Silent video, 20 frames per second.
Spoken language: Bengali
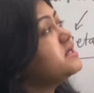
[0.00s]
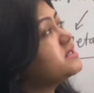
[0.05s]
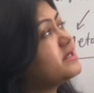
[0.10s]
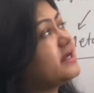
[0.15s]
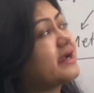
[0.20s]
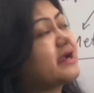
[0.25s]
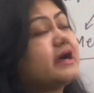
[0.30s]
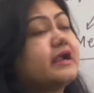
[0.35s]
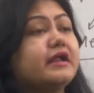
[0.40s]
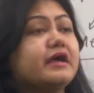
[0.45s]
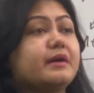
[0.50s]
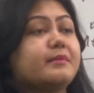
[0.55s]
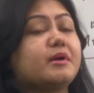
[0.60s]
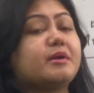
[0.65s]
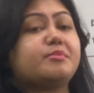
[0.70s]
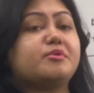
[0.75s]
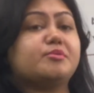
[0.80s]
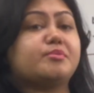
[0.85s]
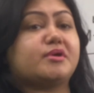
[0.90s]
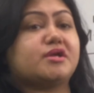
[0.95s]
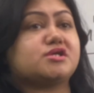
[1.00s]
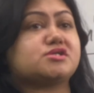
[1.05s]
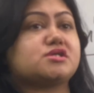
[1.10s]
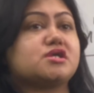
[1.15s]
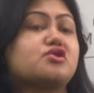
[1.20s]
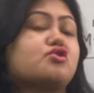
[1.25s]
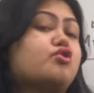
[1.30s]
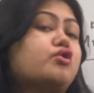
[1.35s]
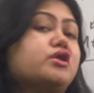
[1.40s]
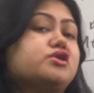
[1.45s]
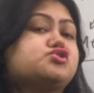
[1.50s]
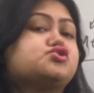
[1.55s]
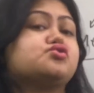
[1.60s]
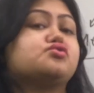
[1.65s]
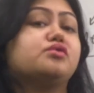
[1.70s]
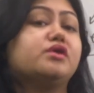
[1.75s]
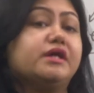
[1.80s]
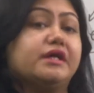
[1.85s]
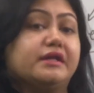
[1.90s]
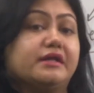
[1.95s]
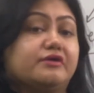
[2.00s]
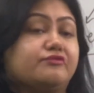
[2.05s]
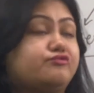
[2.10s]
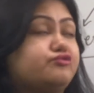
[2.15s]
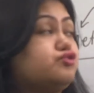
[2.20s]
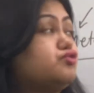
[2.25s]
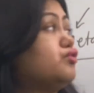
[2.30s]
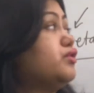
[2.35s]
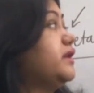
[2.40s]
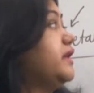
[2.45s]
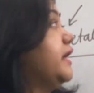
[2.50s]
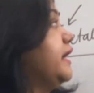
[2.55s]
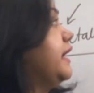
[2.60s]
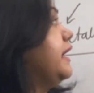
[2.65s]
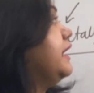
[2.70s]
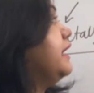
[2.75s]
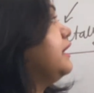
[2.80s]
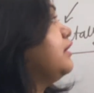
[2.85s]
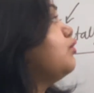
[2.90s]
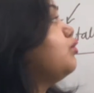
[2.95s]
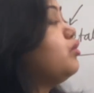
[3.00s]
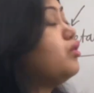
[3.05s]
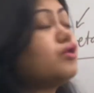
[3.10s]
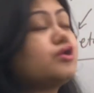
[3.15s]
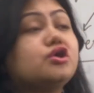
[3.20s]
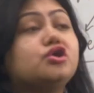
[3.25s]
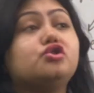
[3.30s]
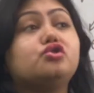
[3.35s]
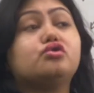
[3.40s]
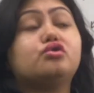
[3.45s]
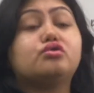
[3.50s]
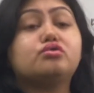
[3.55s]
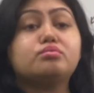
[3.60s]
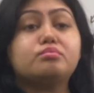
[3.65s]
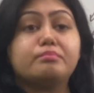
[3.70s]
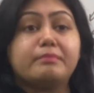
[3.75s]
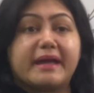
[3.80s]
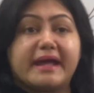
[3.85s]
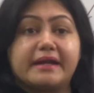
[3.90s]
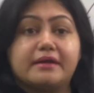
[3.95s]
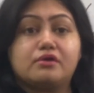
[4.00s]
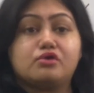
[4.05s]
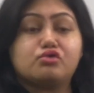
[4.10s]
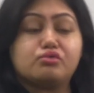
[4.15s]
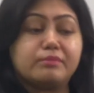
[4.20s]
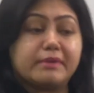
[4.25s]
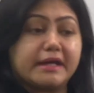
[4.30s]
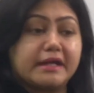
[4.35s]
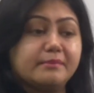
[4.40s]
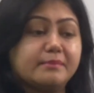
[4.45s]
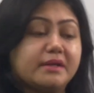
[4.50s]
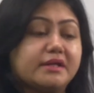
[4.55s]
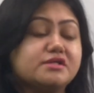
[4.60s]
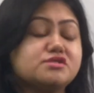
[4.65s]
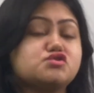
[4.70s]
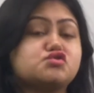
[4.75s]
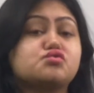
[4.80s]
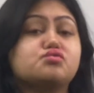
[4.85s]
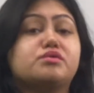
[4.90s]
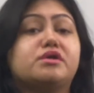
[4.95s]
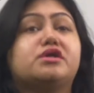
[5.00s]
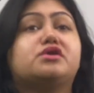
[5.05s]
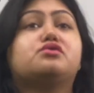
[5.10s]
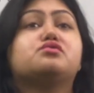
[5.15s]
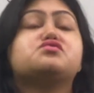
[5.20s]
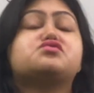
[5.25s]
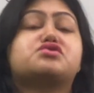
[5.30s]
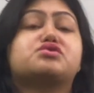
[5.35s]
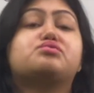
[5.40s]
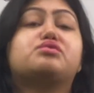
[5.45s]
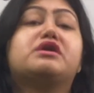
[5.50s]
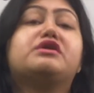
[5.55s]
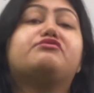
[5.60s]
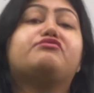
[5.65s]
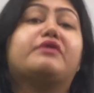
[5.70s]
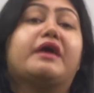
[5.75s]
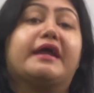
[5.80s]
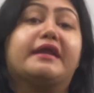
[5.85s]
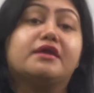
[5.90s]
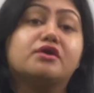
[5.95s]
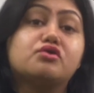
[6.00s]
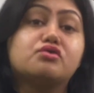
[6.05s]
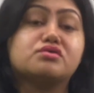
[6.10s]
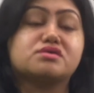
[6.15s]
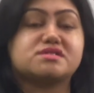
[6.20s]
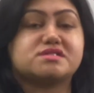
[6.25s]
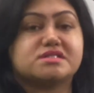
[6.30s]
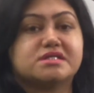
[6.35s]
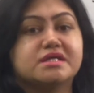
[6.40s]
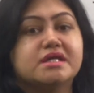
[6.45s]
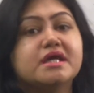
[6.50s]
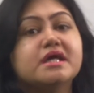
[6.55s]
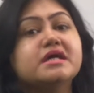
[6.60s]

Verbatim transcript: সেখানে আমার প্রিপারেশান করার জন্য এনাফ তো এইগুলো কিন্তু ম্যান টু ম্যান মানে স্টুডেন্ট টু স্টুডেন্ট ভ্যারি করছে